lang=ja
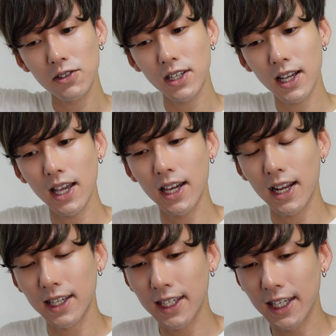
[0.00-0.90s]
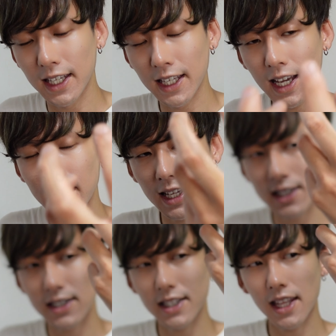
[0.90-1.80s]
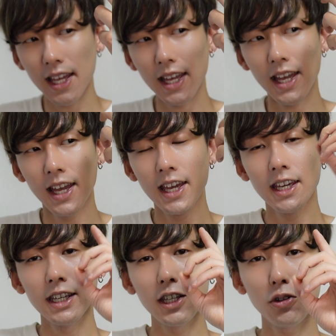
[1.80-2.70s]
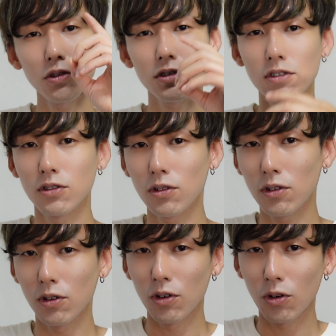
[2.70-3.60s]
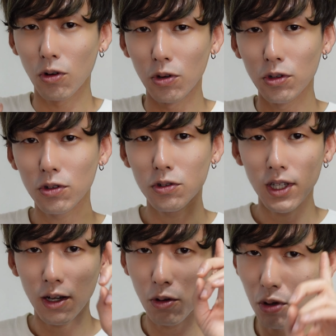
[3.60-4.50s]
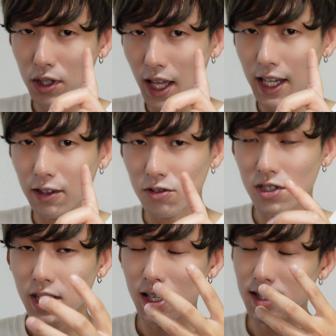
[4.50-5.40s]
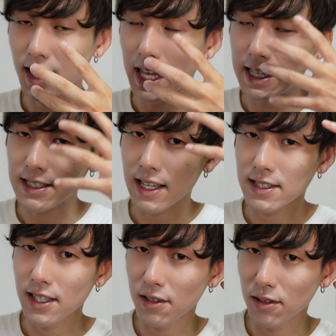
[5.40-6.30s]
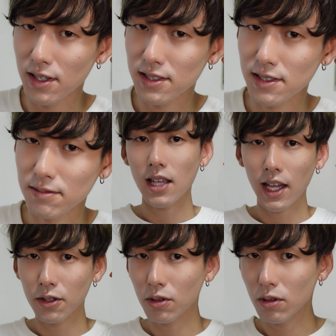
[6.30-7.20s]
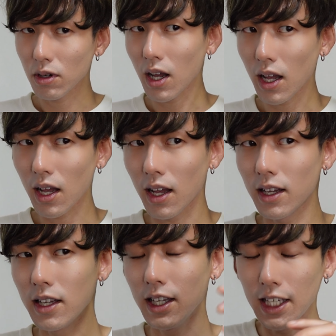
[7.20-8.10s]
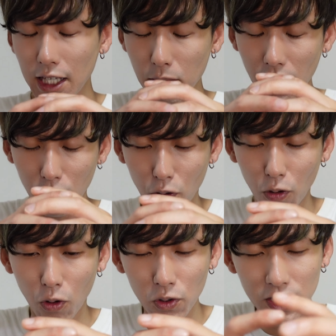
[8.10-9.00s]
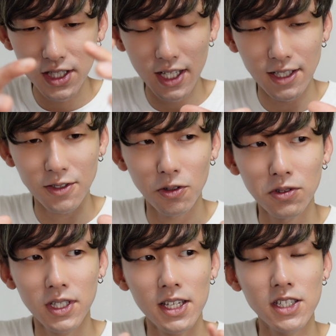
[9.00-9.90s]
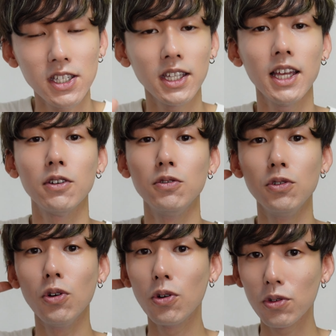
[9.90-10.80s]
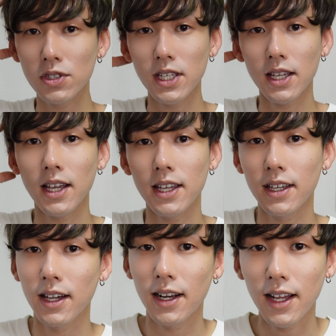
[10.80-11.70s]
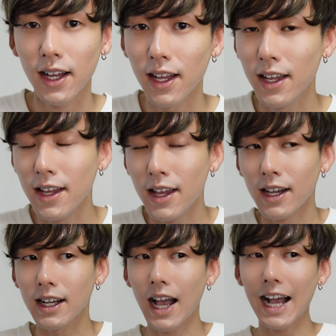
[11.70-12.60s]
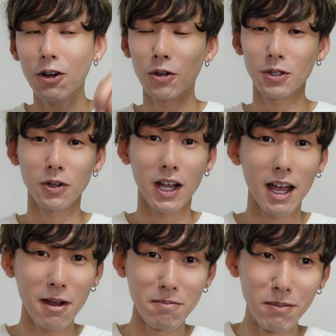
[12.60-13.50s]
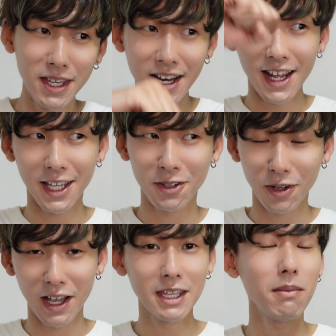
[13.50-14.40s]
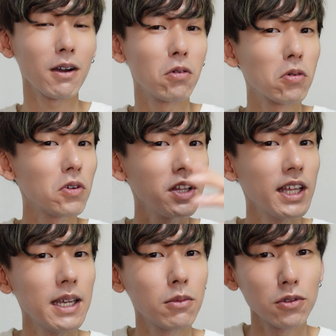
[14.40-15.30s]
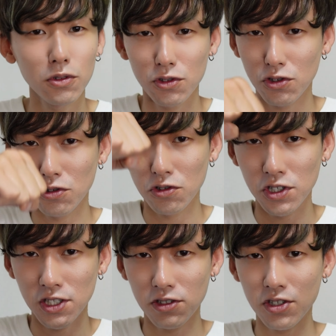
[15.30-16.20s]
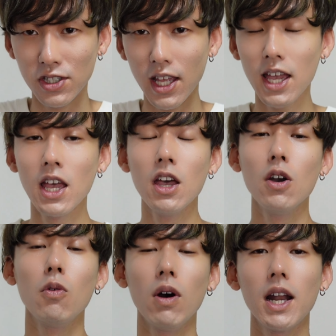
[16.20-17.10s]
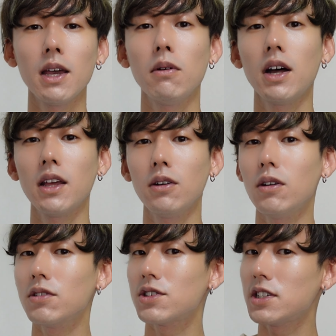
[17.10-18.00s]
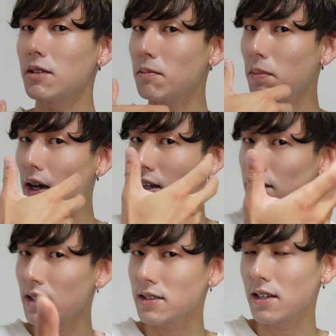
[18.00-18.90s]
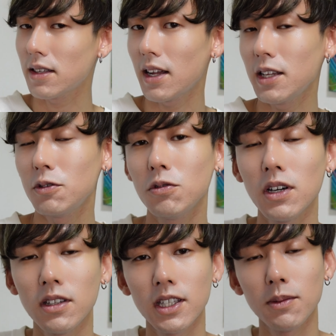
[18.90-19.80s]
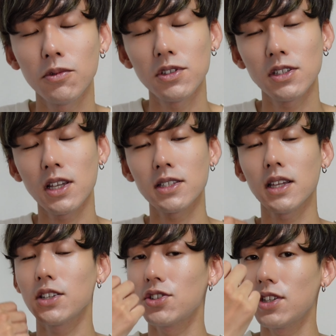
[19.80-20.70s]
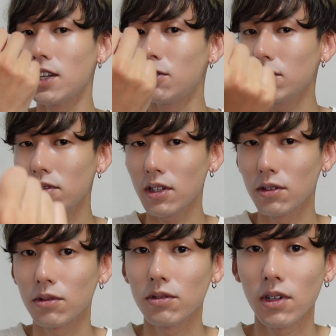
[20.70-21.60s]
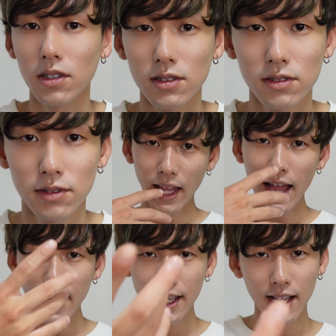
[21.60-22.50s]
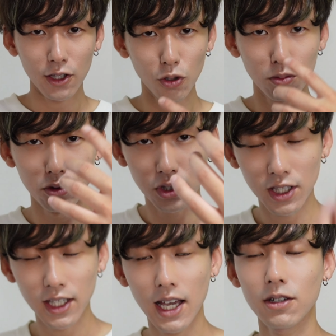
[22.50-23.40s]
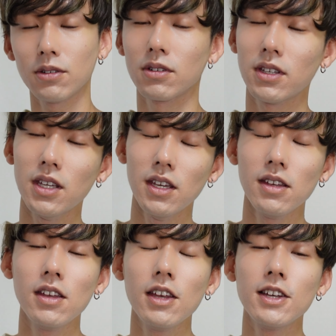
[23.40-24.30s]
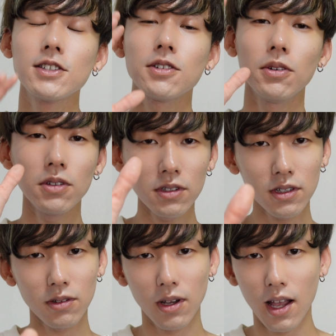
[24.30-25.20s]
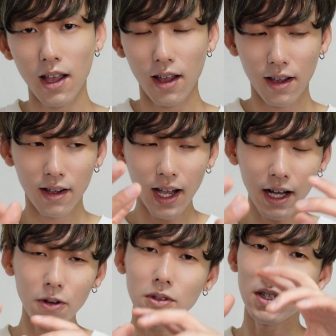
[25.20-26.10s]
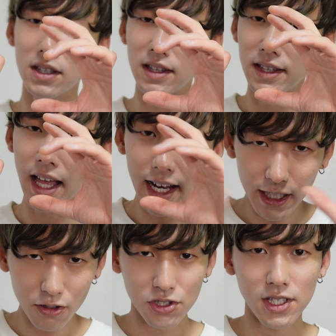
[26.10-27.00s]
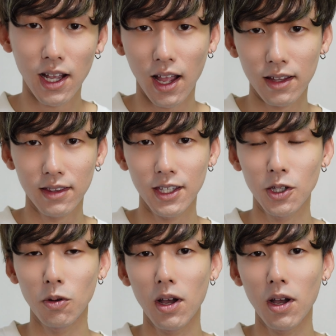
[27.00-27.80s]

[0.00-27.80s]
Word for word: の世界から切り離して、一つの孤独な個体として成立させてるんです。左脳が今ここにしか存在していない右脳の世界から、過去とか未来とか今ここにないものを抽出して我々を心配にさせたり不安な気持ちにさせたりしているっていうことなんですよ。誰かと向き合うとき、その人が過去に何をしたかっていうの